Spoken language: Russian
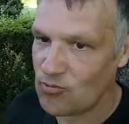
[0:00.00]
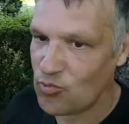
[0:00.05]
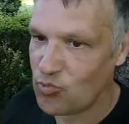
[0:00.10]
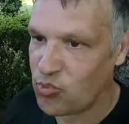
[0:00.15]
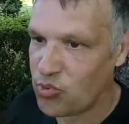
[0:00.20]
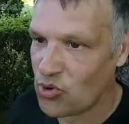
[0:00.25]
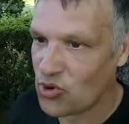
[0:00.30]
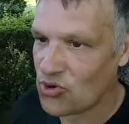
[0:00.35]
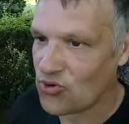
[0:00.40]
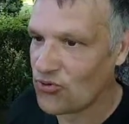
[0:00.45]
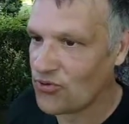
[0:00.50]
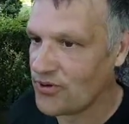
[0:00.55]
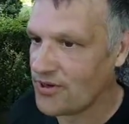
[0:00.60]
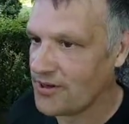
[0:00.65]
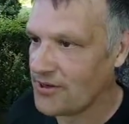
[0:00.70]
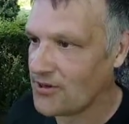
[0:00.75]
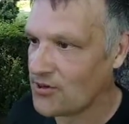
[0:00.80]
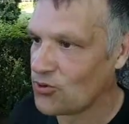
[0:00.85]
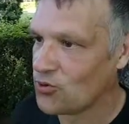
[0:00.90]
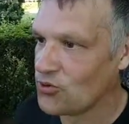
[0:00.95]

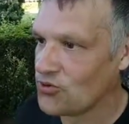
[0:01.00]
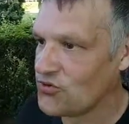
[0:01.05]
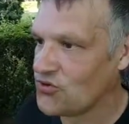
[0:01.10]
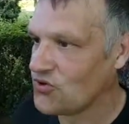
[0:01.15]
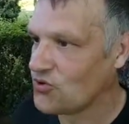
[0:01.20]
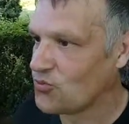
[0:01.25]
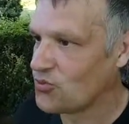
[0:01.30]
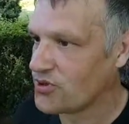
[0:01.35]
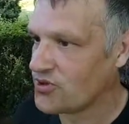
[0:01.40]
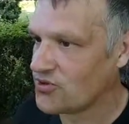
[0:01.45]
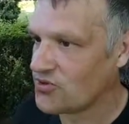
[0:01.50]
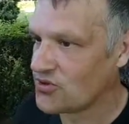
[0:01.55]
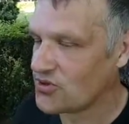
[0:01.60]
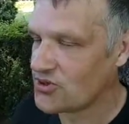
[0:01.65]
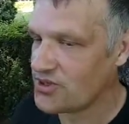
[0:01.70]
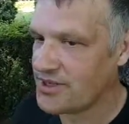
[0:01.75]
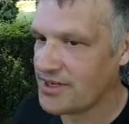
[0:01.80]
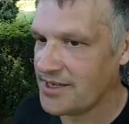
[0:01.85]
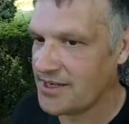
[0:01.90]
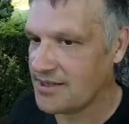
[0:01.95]
Бокова Косина
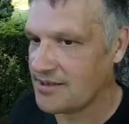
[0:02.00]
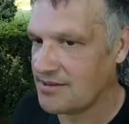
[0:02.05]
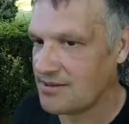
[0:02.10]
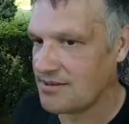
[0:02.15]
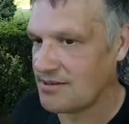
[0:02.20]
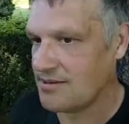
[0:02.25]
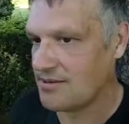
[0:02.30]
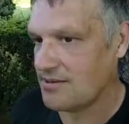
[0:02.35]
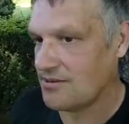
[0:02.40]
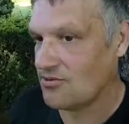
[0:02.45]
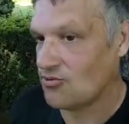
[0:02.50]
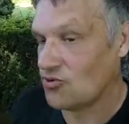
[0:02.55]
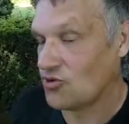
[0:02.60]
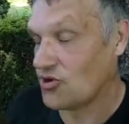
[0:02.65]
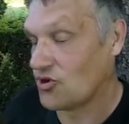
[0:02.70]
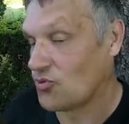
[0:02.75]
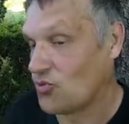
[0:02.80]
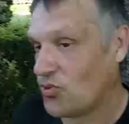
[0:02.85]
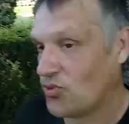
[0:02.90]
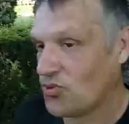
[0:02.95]
подтверждает, э, ну
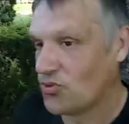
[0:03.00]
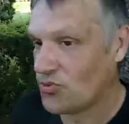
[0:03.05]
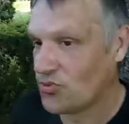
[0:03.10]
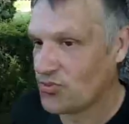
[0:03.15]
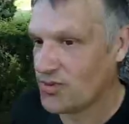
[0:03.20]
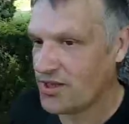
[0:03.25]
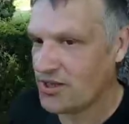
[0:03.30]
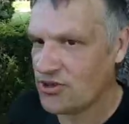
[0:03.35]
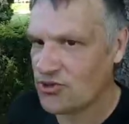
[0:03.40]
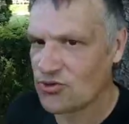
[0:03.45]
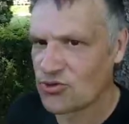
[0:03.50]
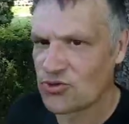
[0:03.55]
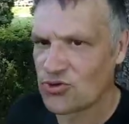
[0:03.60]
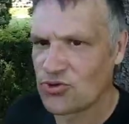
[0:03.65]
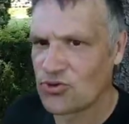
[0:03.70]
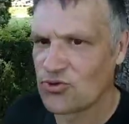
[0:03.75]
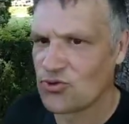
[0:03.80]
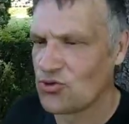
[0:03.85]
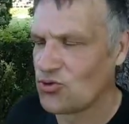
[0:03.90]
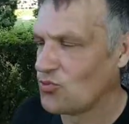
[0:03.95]
так по моему мнению,
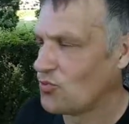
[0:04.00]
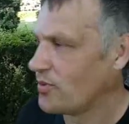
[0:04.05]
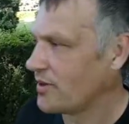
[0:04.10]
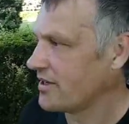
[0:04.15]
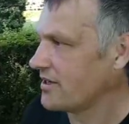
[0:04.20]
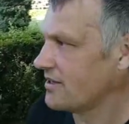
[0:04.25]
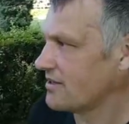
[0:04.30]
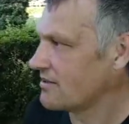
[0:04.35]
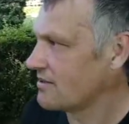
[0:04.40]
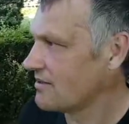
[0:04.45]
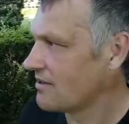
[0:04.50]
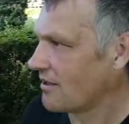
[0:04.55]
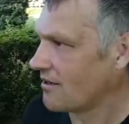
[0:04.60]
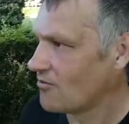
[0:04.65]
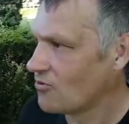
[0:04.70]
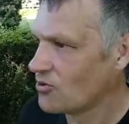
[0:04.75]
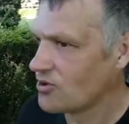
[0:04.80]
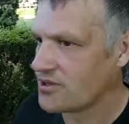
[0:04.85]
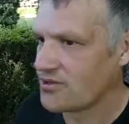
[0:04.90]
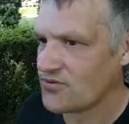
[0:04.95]
что пакет
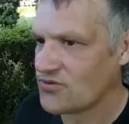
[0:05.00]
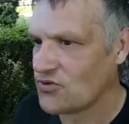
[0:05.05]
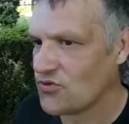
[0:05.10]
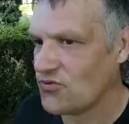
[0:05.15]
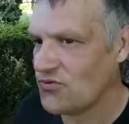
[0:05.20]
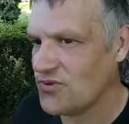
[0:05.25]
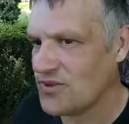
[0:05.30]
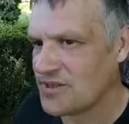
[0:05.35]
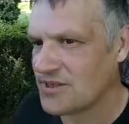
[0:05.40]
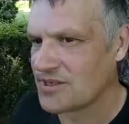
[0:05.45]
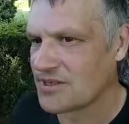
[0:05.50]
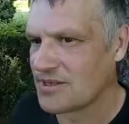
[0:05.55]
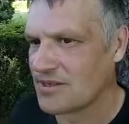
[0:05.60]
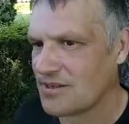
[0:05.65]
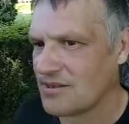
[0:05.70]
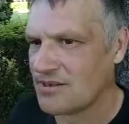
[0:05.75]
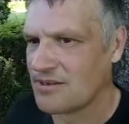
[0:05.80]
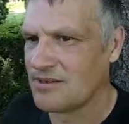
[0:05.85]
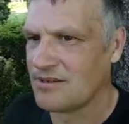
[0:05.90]
Яровой это все фикция.